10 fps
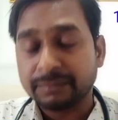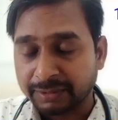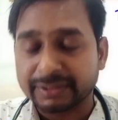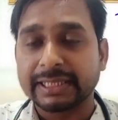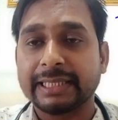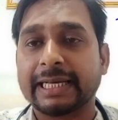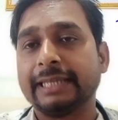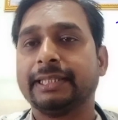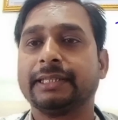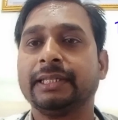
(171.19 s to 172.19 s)
समस्या
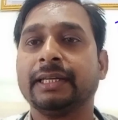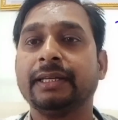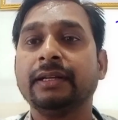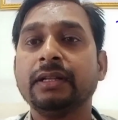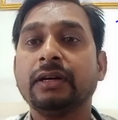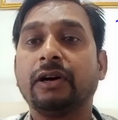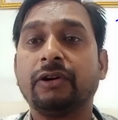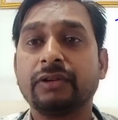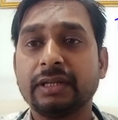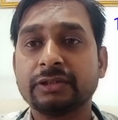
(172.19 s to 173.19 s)
दिखाई देती है
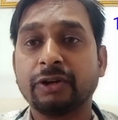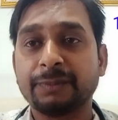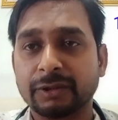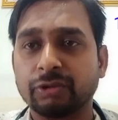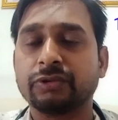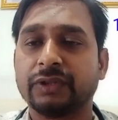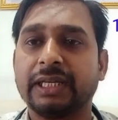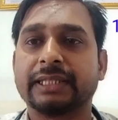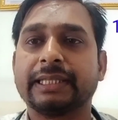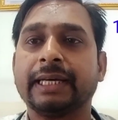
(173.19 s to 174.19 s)
और स्वप्न दोष होने
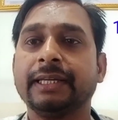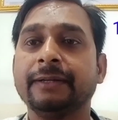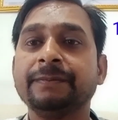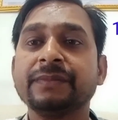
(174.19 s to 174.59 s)
लगता है